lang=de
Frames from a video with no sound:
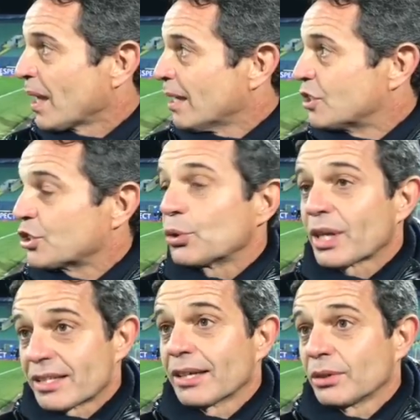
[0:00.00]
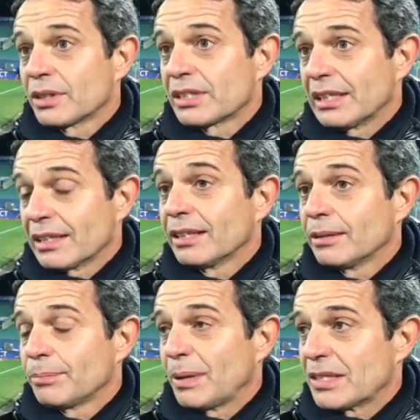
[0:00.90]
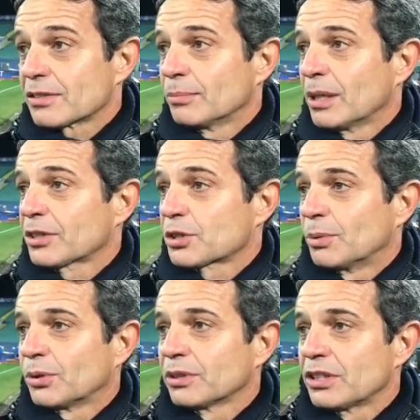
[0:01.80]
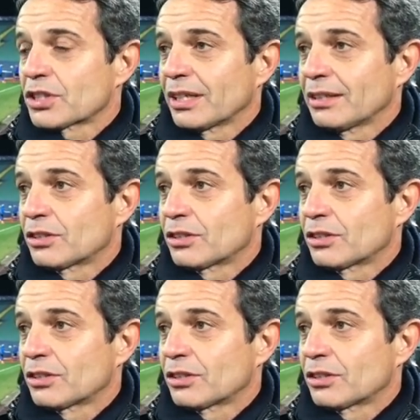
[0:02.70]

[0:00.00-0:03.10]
Es ist natürlich jetzt auch noch eine Zeit bis zum Match morgen ist dann